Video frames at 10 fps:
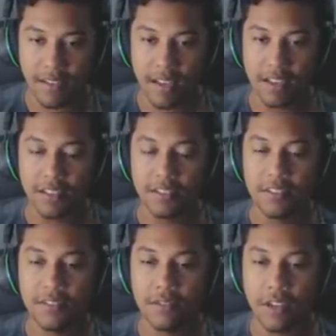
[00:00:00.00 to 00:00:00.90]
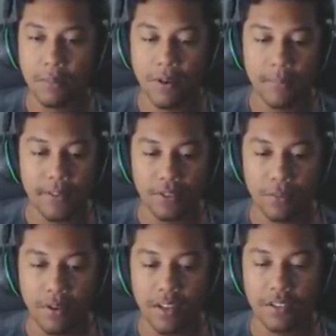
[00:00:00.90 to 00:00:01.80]
Aí se o cara parar pra
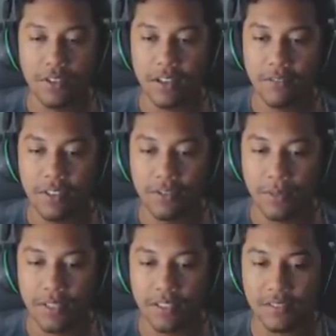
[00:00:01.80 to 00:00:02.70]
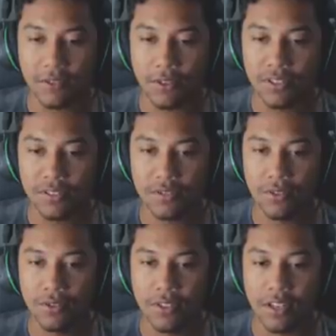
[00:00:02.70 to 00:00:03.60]
tomar aí, o cara vai tomar das costas de
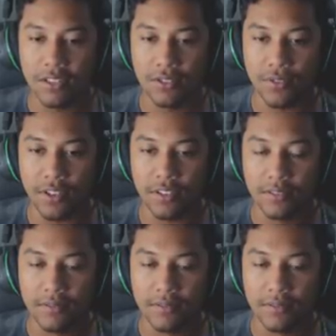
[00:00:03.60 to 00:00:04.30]
todo canto, velho.